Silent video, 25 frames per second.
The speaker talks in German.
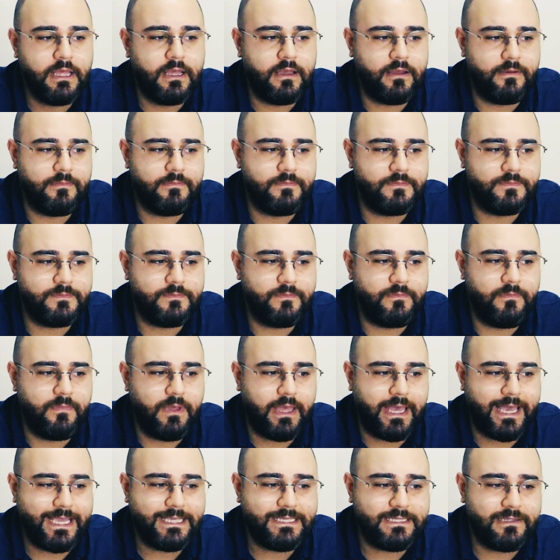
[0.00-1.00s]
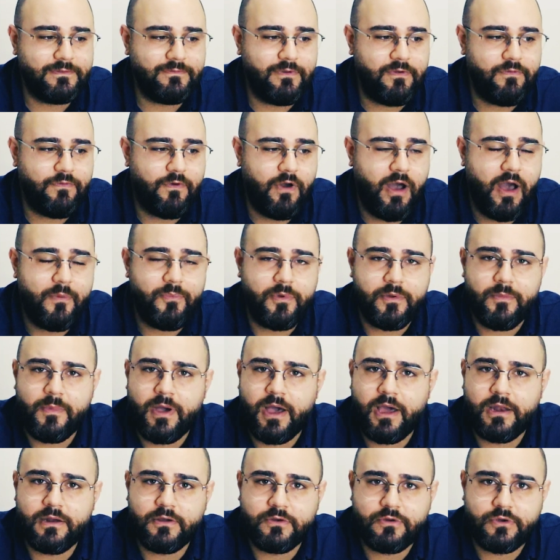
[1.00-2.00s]
ähm, rechnen wir vorab
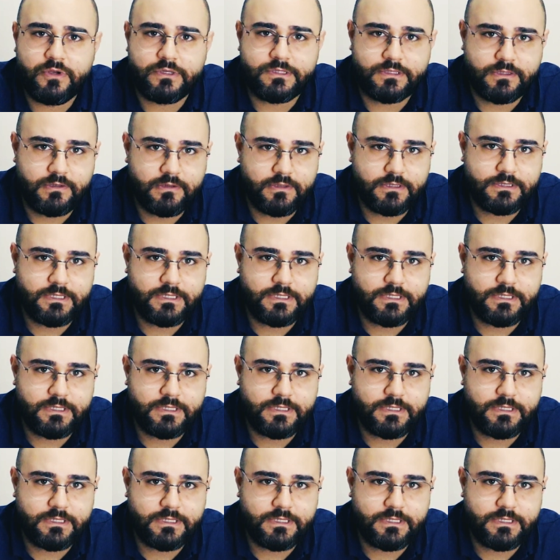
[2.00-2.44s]
immer alle Kosten.